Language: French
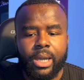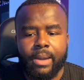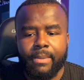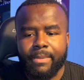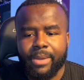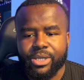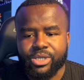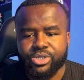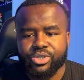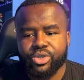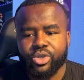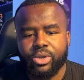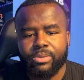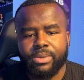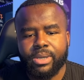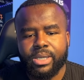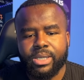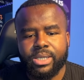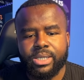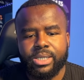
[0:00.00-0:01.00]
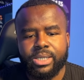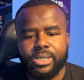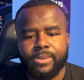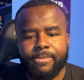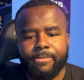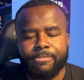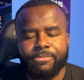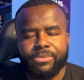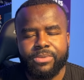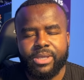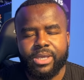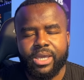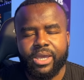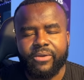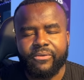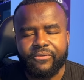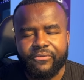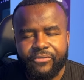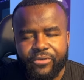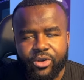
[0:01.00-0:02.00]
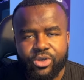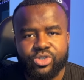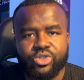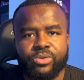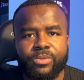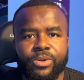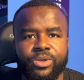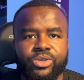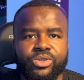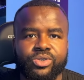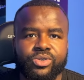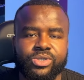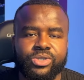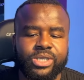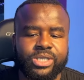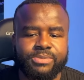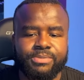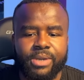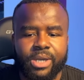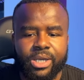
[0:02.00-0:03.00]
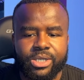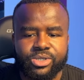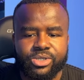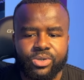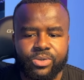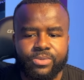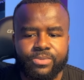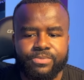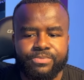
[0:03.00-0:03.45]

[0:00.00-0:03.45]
Mark Zuckerberg est forcément une source d'inspiration.